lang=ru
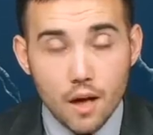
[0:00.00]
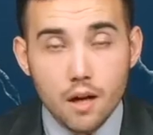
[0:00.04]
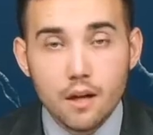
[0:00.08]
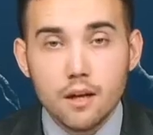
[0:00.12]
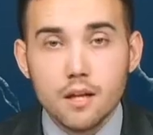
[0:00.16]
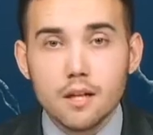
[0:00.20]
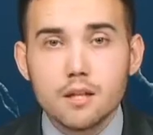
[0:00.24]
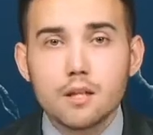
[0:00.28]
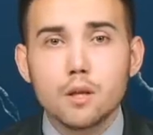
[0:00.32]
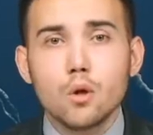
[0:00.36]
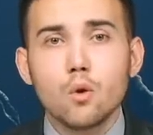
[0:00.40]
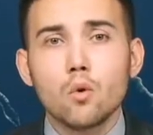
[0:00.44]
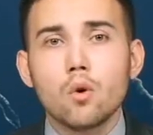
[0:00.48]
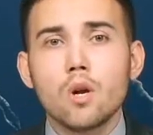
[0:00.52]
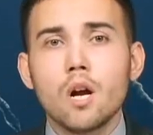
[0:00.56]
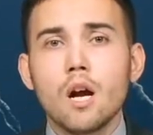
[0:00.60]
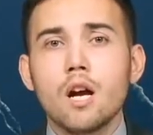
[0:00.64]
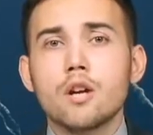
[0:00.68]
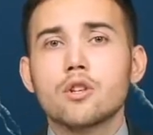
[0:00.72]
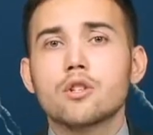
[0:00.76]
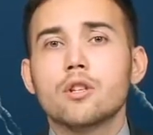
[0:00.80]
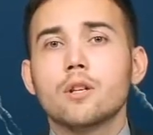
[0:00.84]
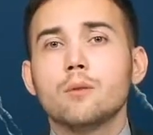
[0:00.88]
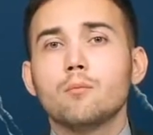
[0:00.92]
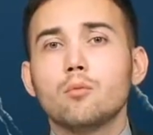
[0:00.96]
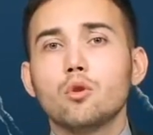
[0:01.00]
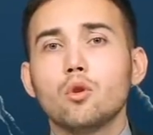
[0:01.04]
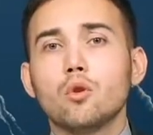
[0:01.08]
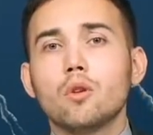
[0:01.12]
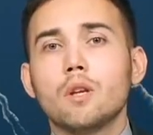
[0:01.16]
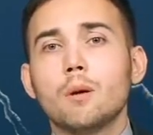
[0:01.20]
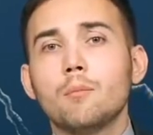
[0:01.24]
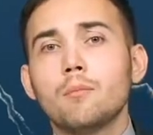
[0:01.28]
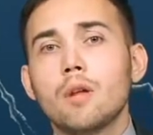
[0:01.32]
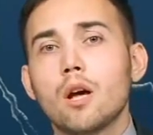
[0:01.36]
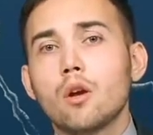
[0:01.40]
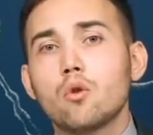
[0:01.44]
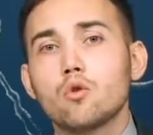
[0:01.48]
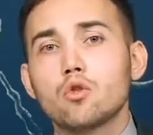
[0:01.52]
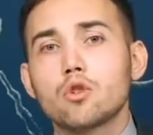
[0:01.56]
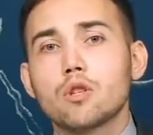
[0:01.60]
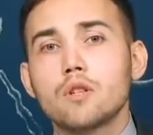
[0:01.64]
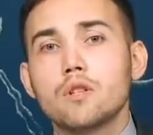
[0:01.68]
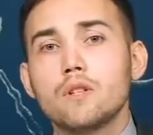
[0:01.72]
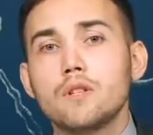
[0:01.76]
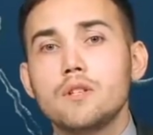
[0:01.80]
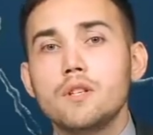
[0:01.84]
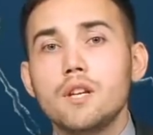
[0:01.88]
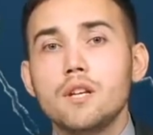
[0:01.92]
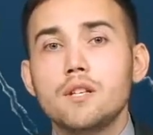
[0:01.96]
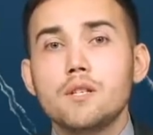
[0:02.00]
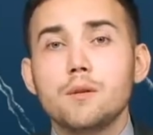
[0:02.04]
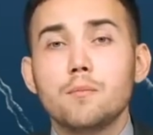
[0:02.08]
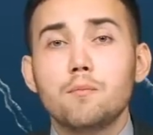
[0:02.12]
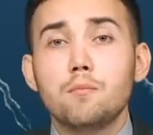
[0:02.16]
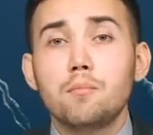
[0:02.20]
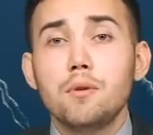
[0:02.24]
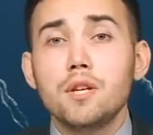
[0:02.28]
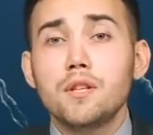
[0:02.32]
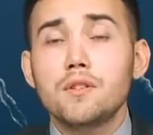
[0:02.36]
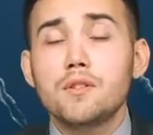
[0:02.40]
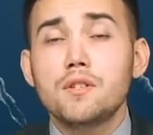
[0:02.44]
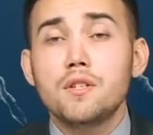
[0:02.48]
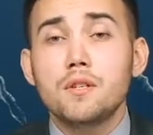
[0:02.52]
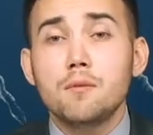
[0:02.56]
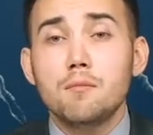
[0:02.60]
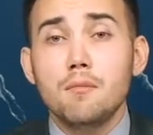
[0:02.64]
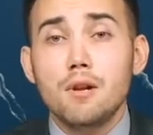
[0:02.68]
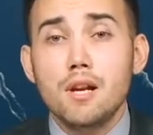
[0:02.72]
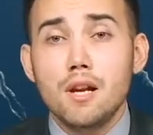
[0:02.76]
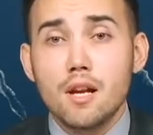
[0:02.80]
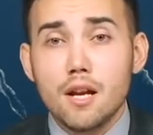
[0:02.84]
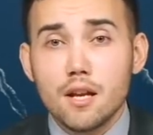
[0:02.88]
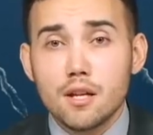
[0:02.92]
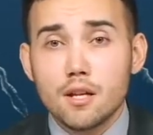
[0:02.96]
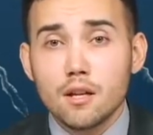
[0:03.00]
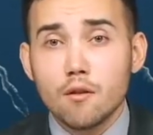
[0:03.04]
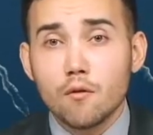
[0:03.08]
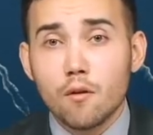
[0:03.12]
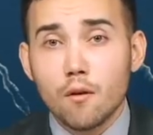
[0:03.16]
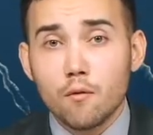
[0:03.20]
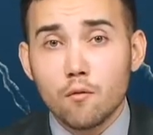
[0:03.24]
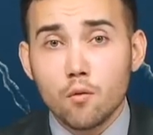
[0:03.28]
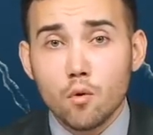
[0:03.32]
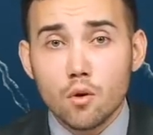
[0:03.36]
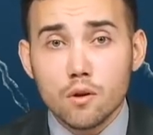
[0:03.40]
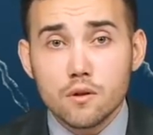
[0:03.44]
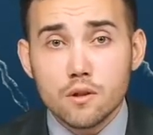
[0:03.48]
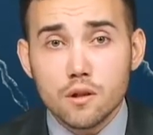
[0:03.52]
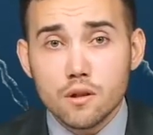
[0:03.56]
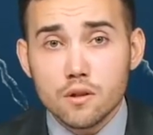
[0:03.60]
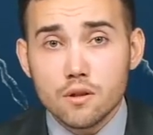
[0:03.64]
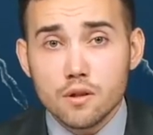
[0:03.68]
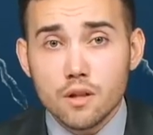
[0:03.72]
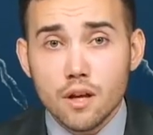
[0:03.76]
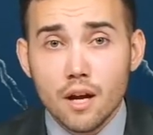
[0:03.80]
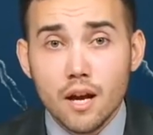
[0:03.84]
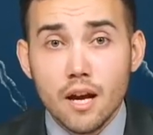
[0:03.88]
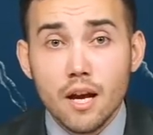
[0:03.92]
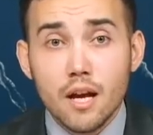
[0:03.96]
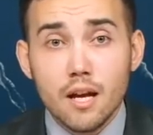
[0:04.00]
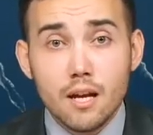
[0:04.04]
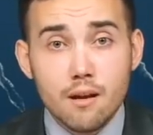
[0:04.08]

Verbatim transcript: Если у граждан будут обнаружены дети предсемилетнего возраста,